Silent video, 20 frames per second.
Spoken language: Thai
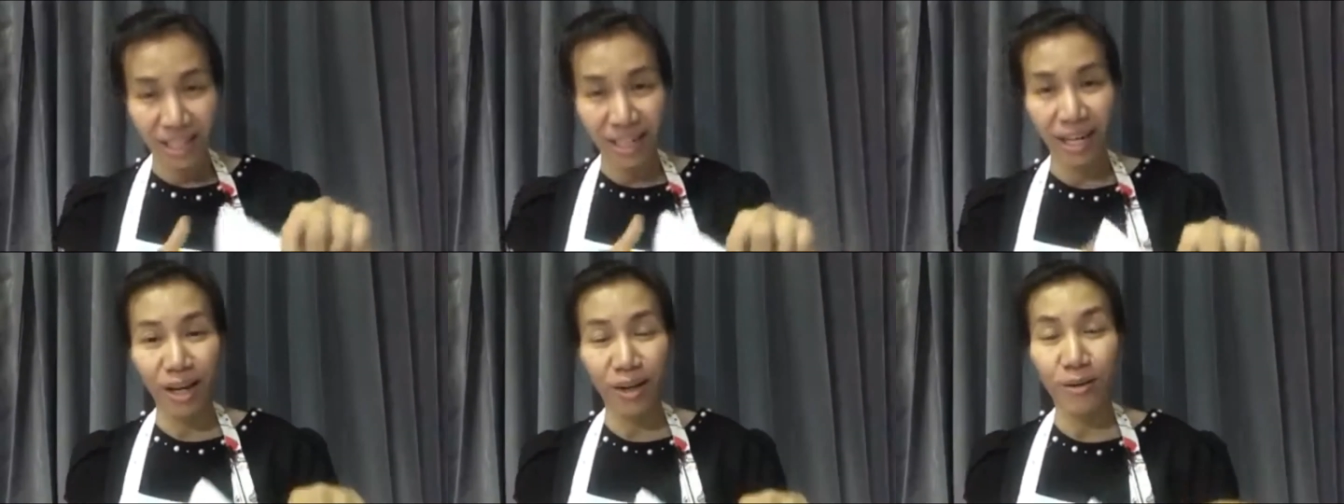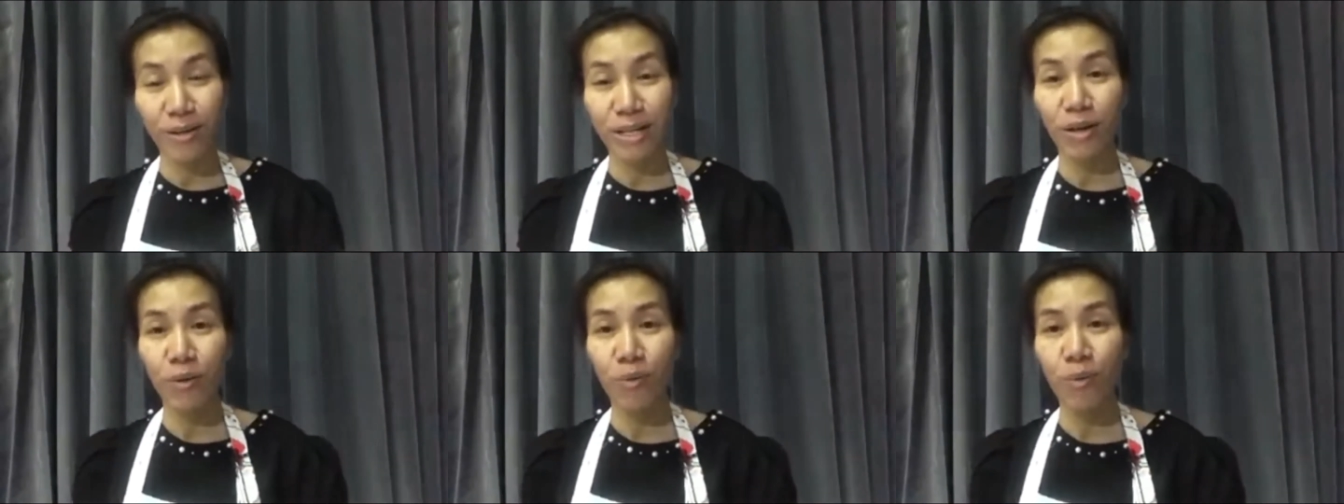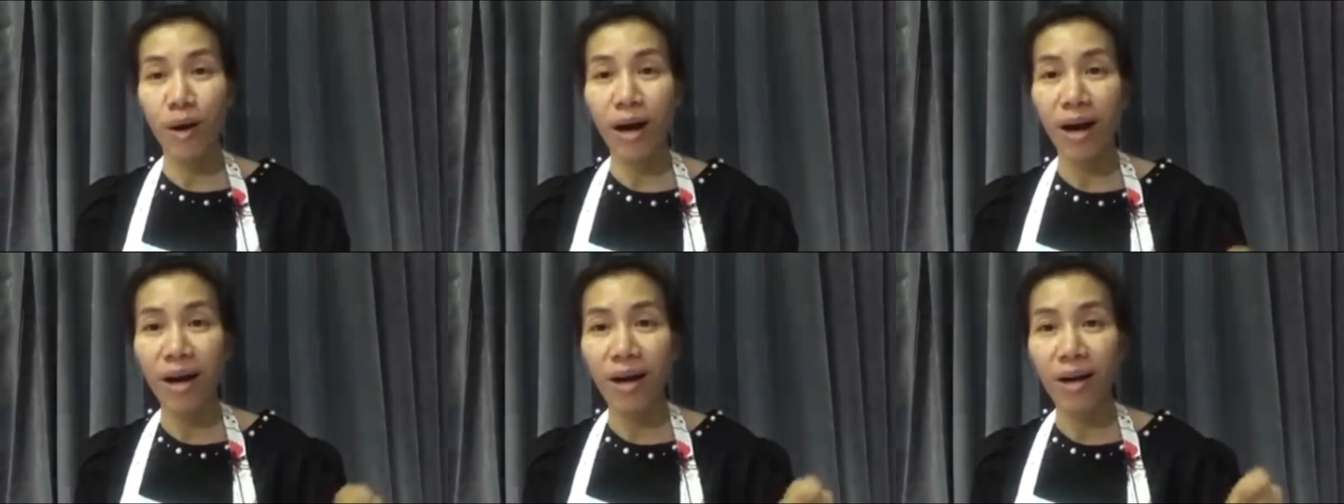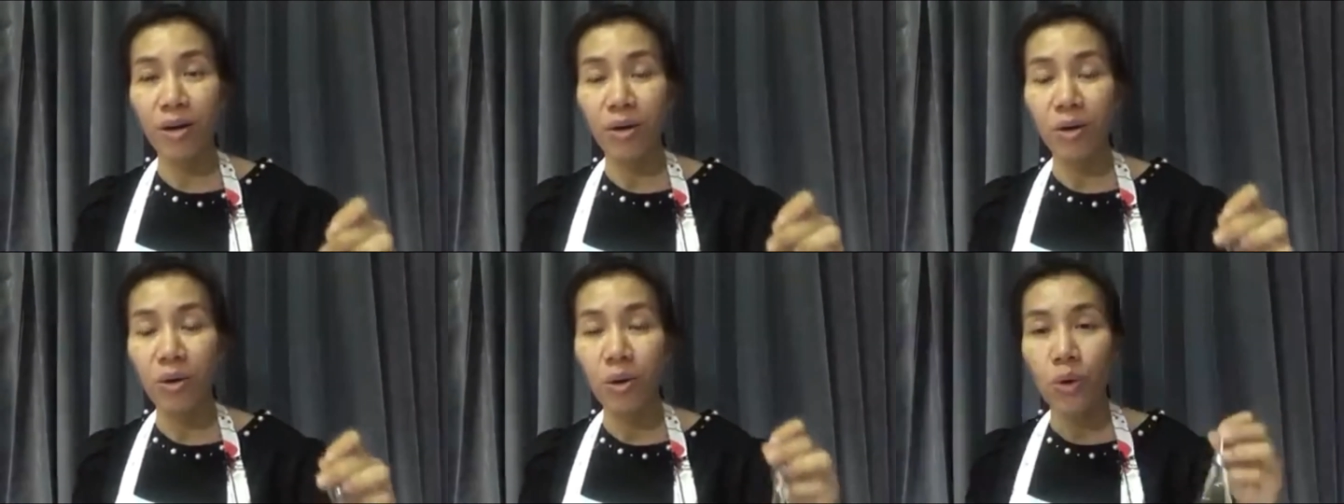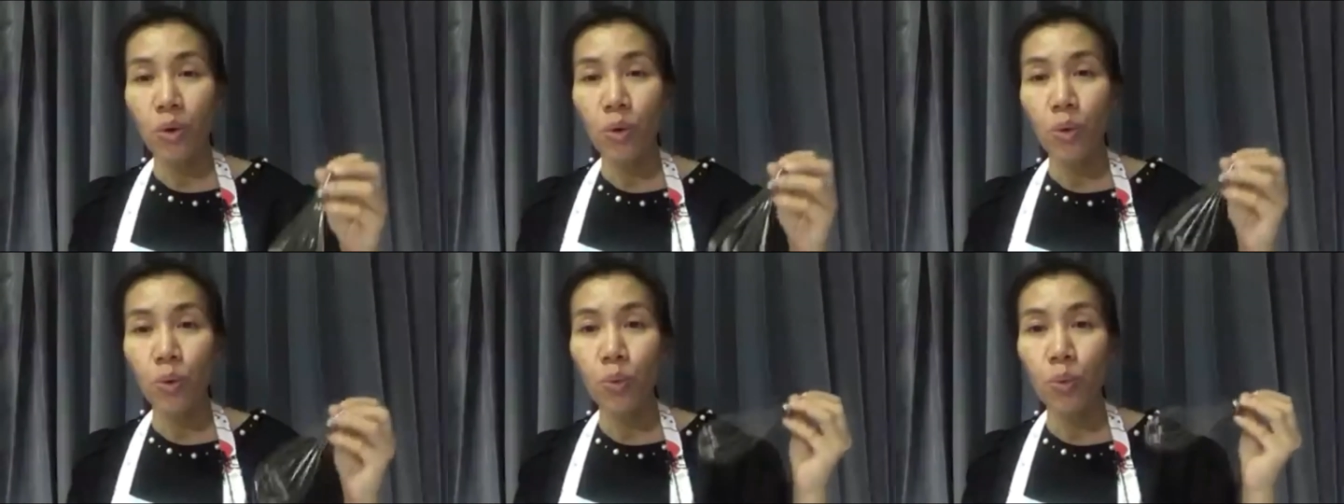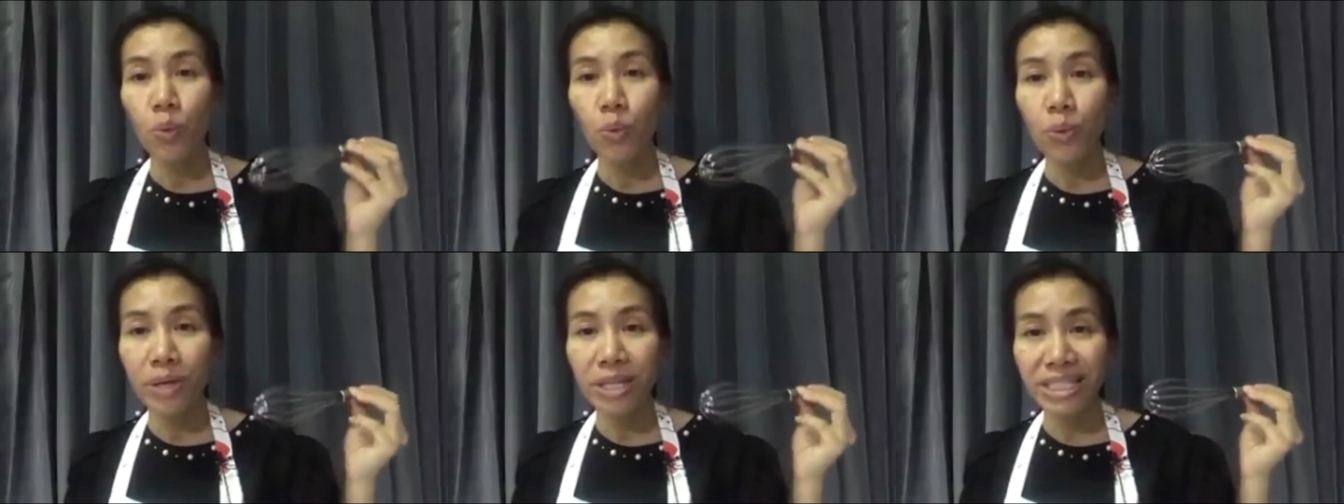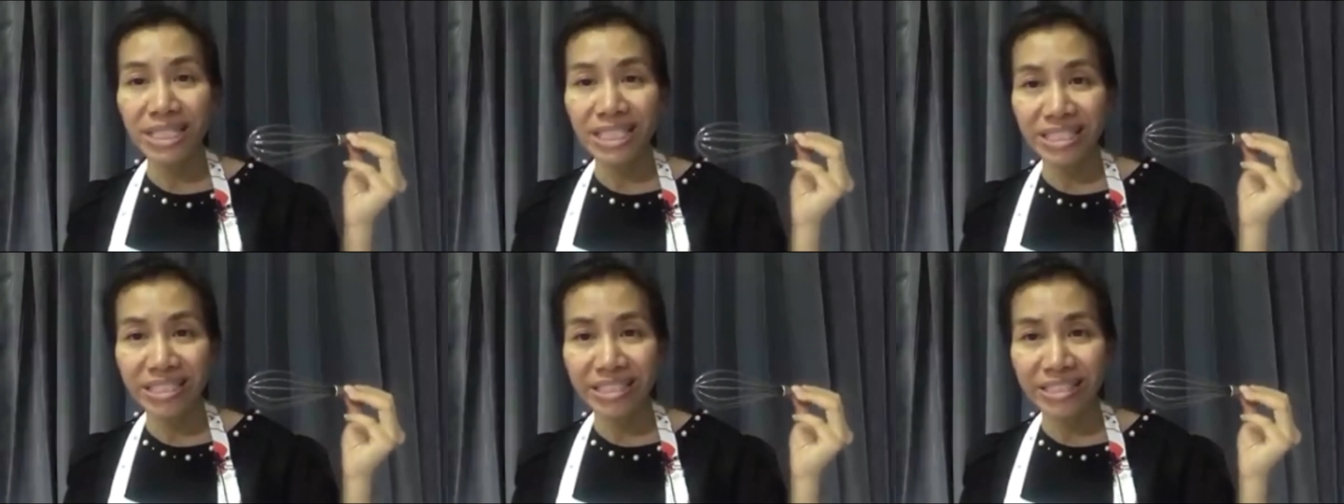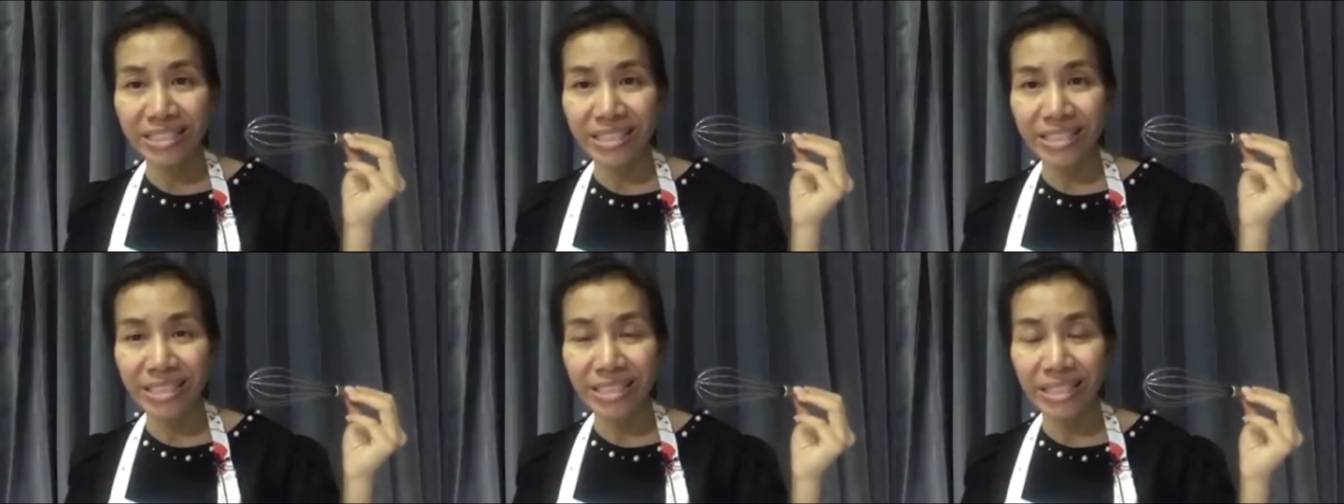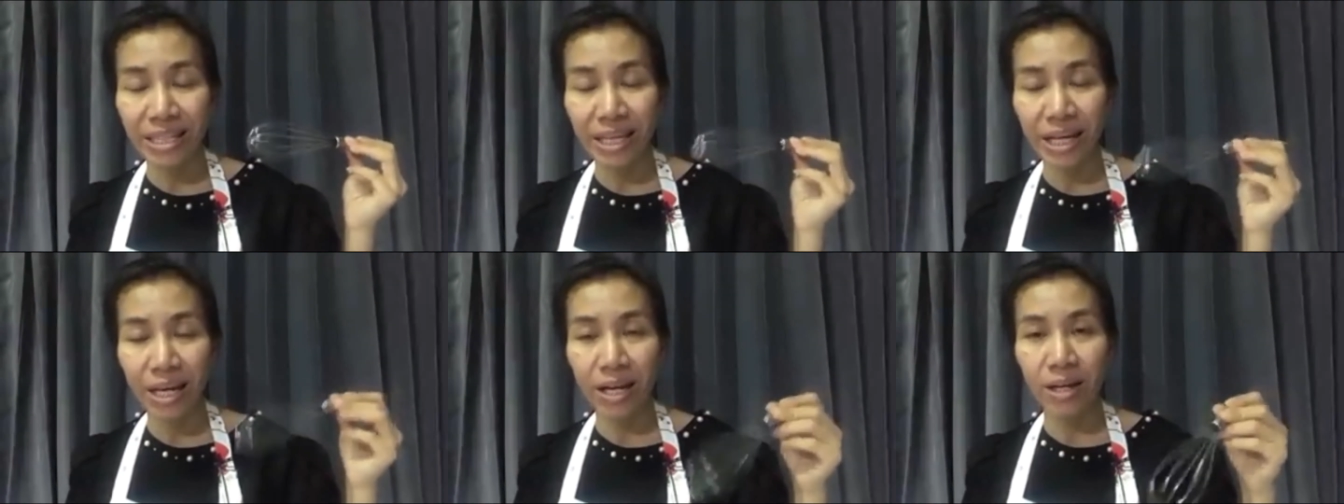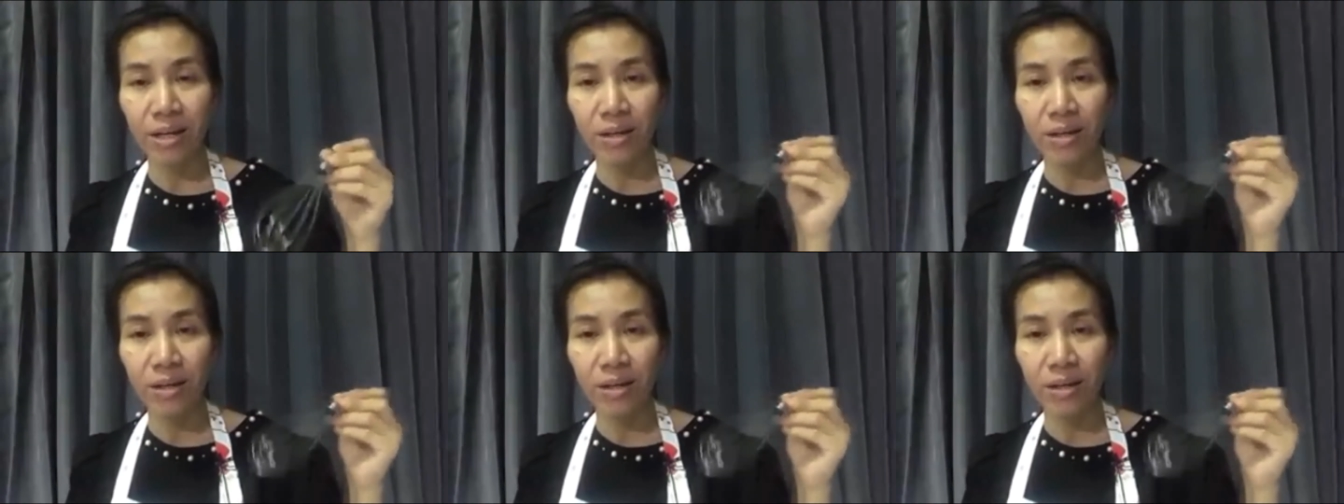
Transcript: เราเรียกว่า whisk นะคะ